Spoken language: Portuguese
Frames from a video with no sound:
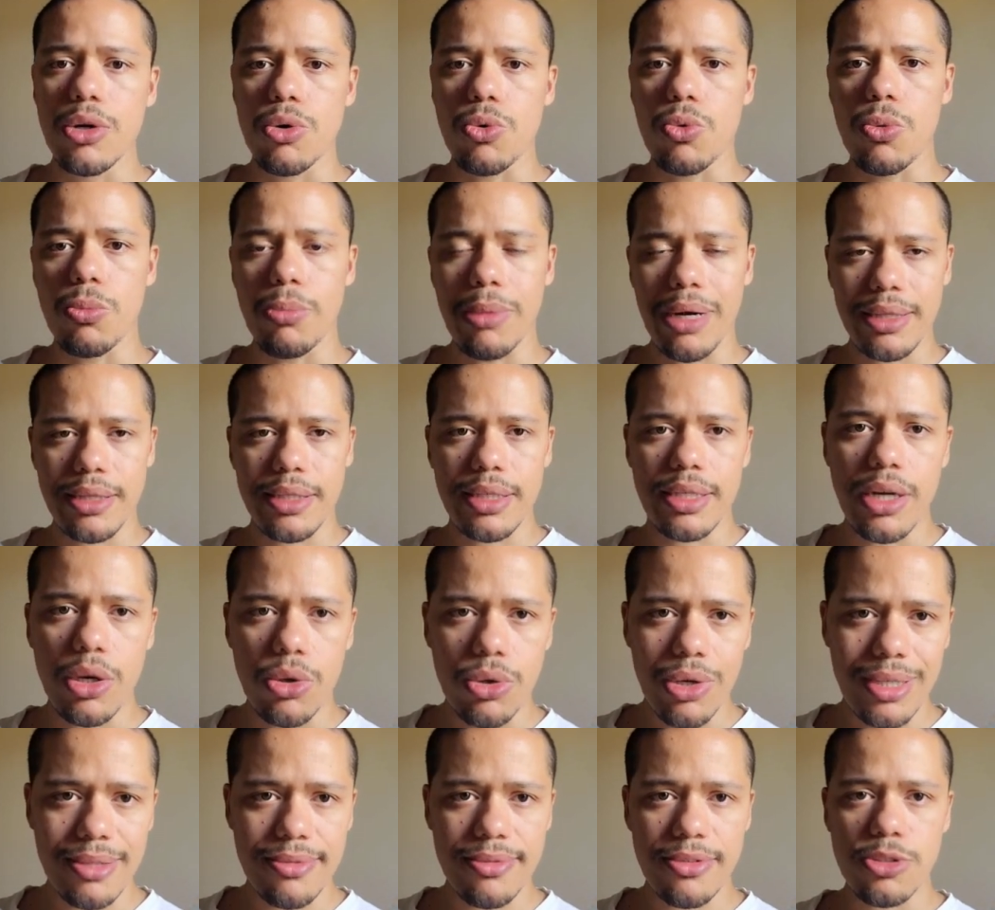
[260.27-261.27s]
com material
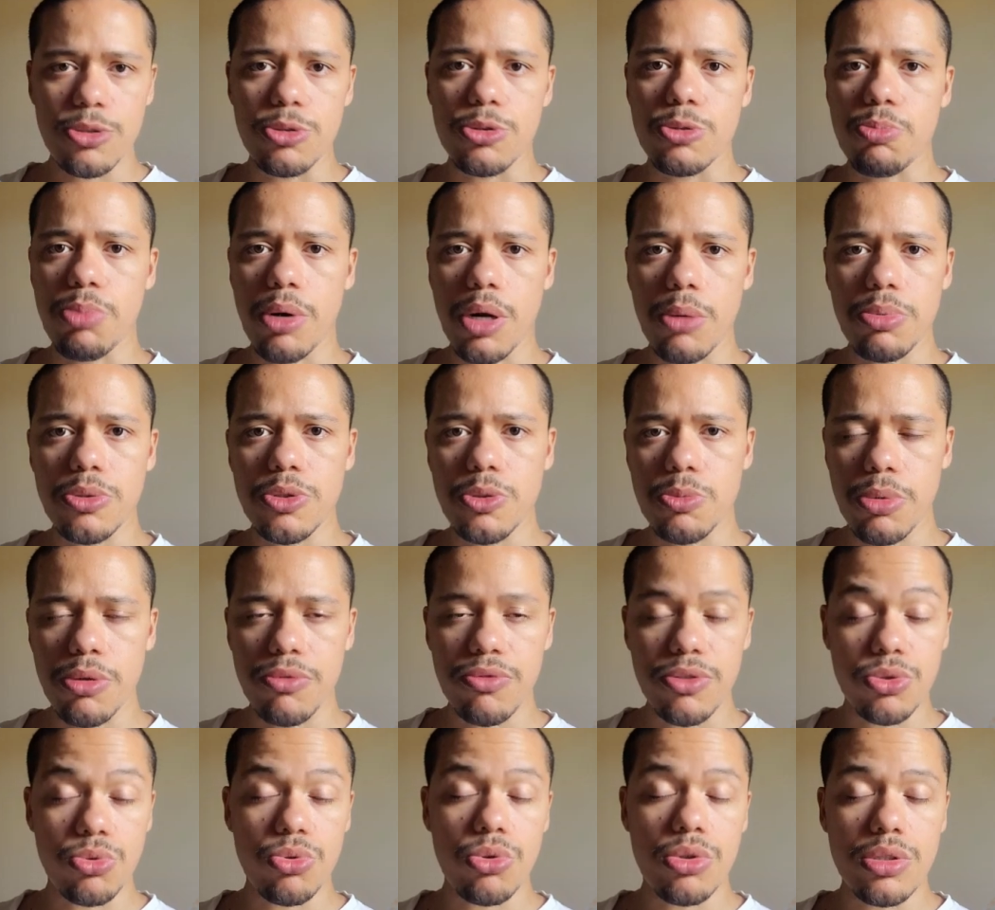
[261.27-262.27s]
que às vezes os próprios
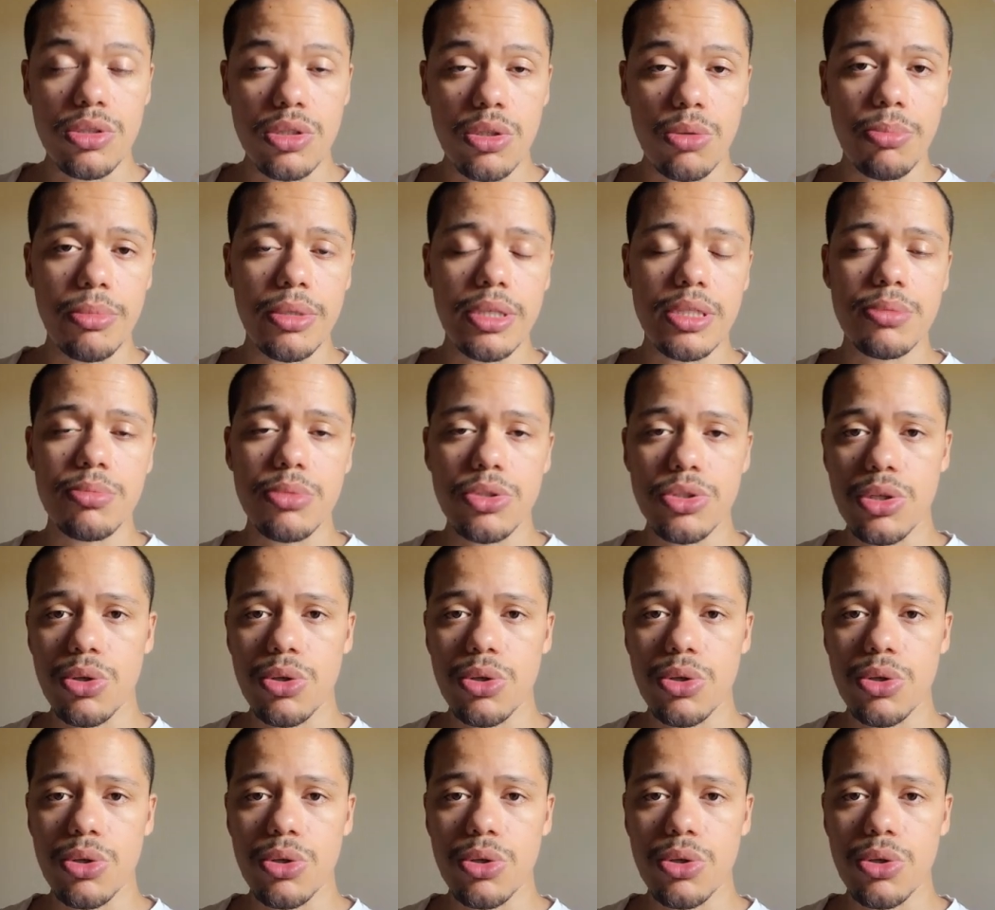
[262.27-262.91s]
professores, eu mesmo,